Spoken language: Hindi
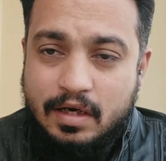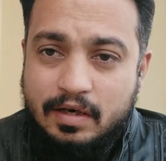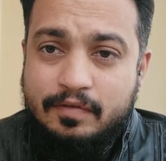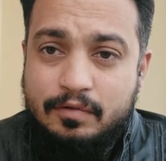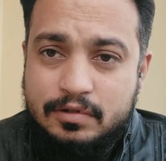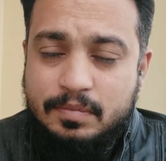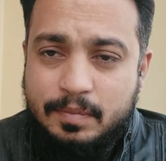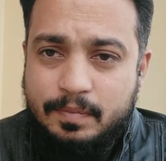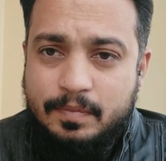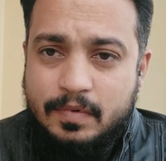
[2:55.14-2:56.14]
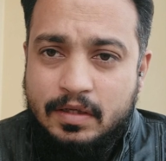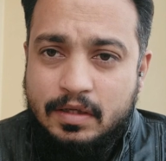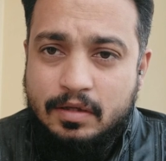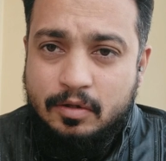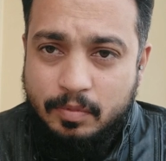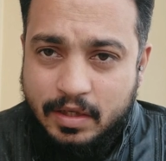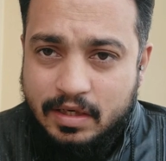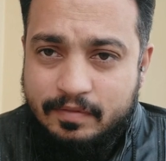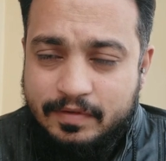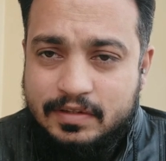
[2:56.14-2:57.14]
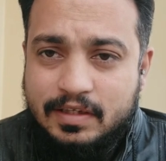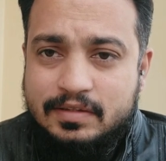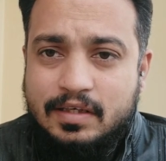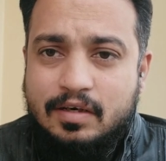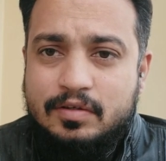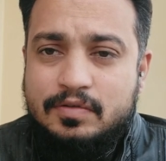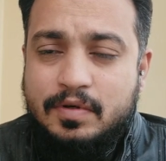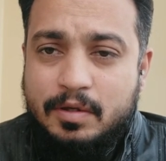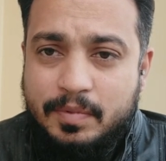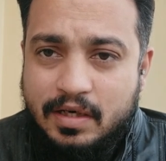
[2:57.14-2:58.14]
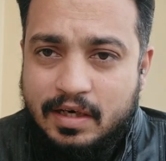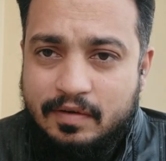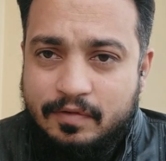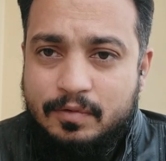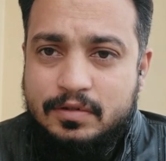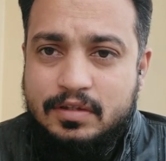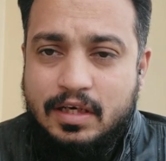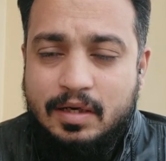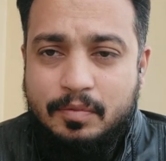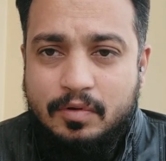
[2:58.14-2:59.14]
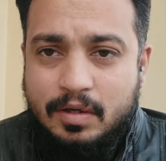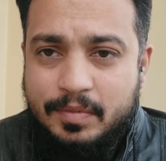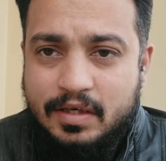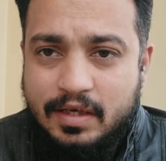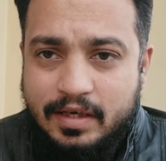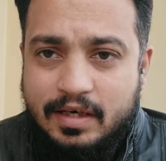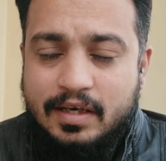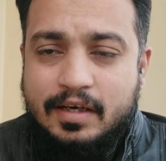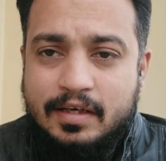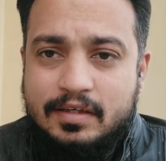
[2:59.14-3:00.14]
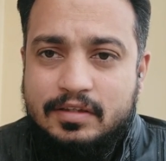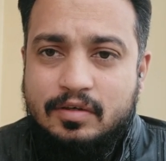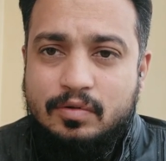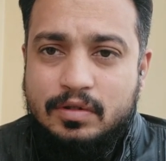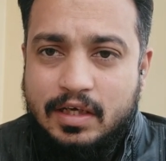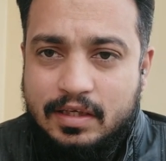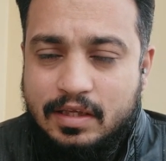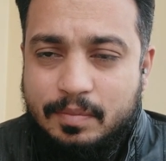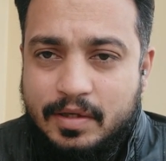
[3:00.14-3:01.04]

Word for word: ड्राई फ्रूट्स में दोबारा एम्फेसाइज़ कर रहा हूँ इस वर्ड पर ड्राई फ्रूट्स आपको अभी नहीं लेने हैं जिनको धात की